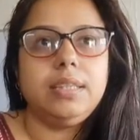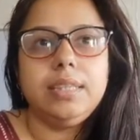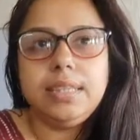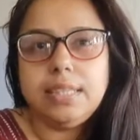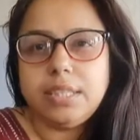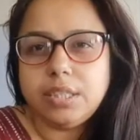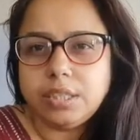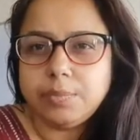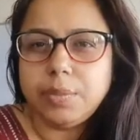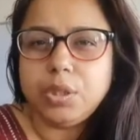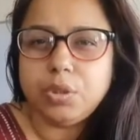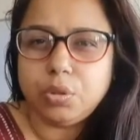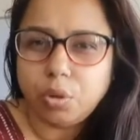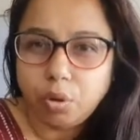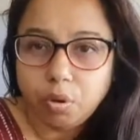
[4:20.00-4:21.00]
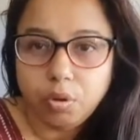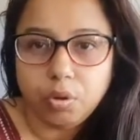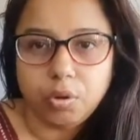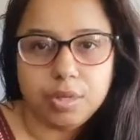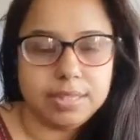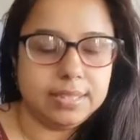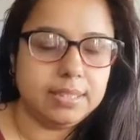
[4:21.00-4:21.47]
ई जी में
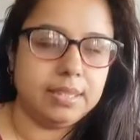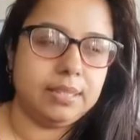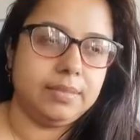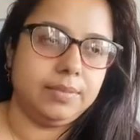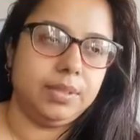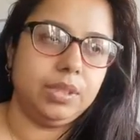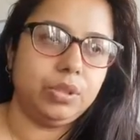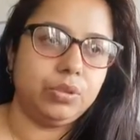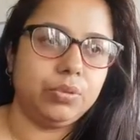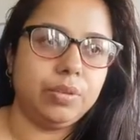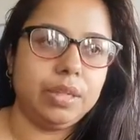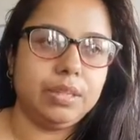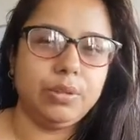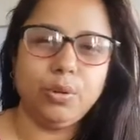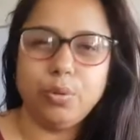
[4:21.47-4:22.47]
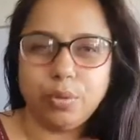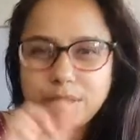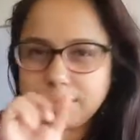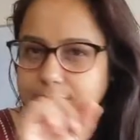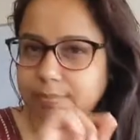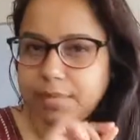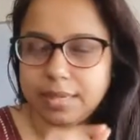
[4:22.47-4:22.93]
थोड़ा सा इशू है थोड़ा
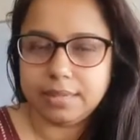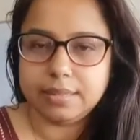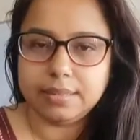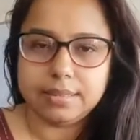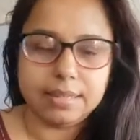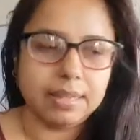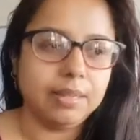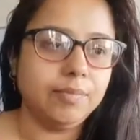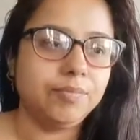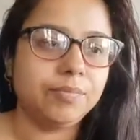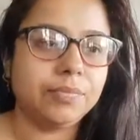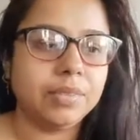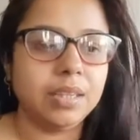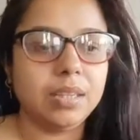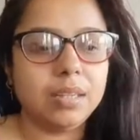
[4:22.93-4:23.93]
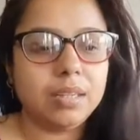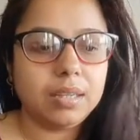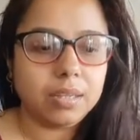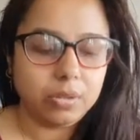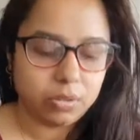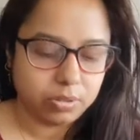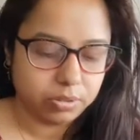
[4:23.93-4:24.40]
सा माइनर है
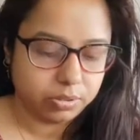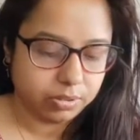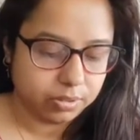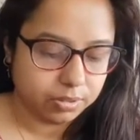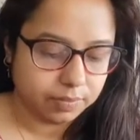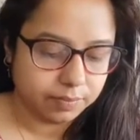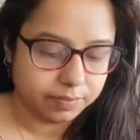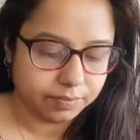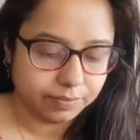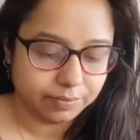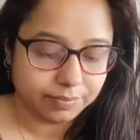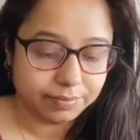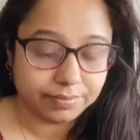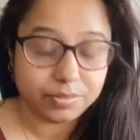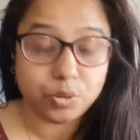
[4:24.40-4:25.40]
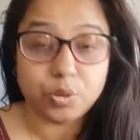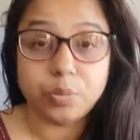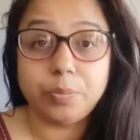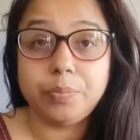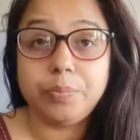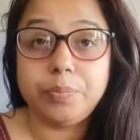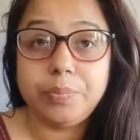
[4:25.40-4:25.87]
और जो
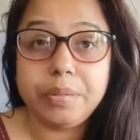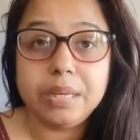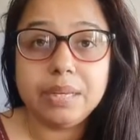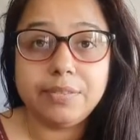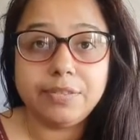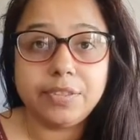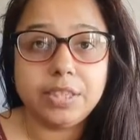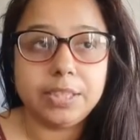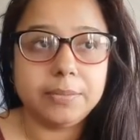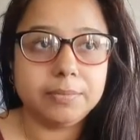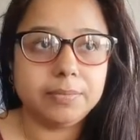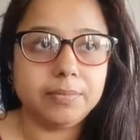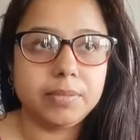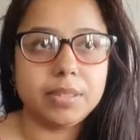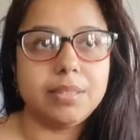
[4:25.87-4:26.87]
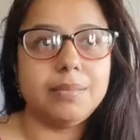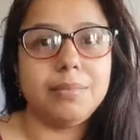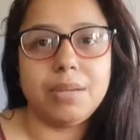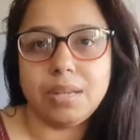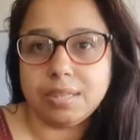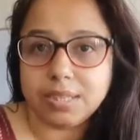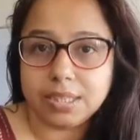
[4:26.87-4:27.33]
पी एफ टी मतलब
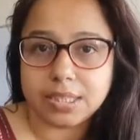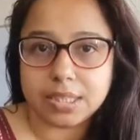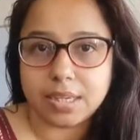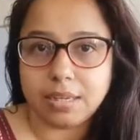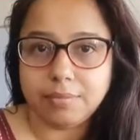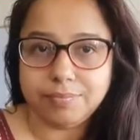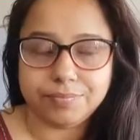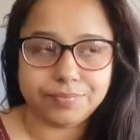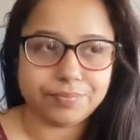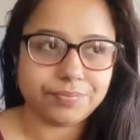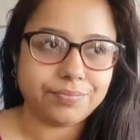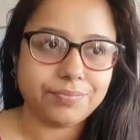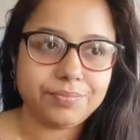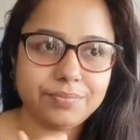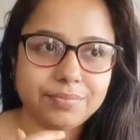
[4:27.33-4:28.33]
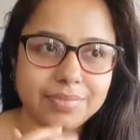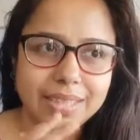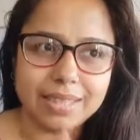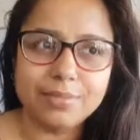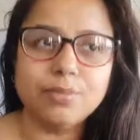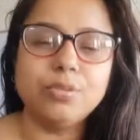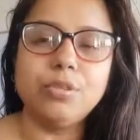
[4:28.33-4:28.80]
लंग्स का
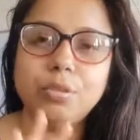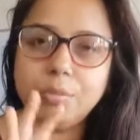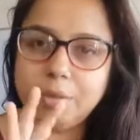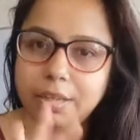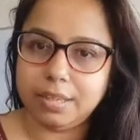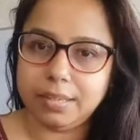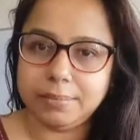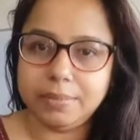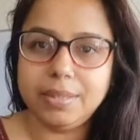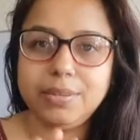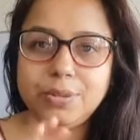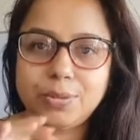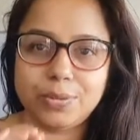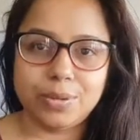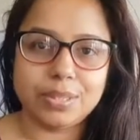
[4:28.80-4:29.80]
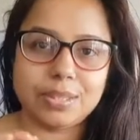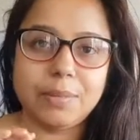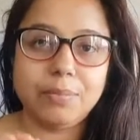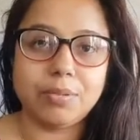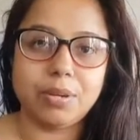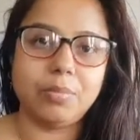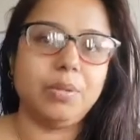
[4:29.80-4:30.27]
वो वाले में थोड़ा सा
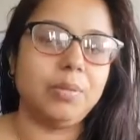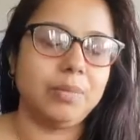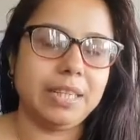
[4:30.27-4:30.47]
प्रॉब्लम